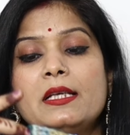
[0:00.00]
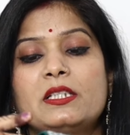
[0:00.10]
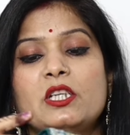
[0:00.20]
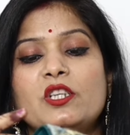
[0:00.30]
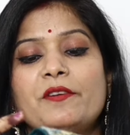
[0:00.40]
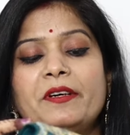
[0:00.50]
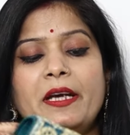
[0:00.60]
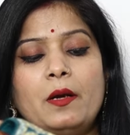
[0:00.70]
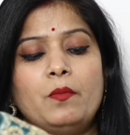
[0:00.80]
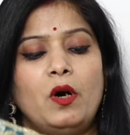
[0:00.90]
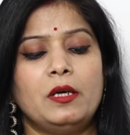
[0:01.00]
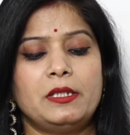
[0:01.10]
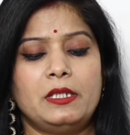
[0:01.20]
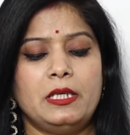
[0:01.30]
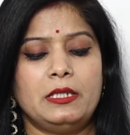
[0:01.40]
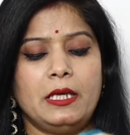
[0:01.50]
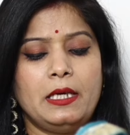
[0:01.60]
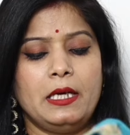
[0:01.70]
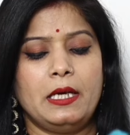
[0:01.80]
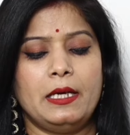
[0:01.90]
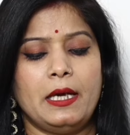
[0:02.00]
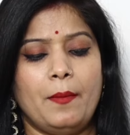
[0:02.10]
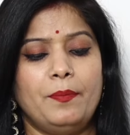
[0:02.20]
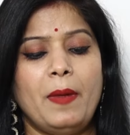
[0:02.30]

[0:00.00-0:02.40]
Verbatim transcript: स्टिचिंग वगैरह बहुत अच्छे से की गई है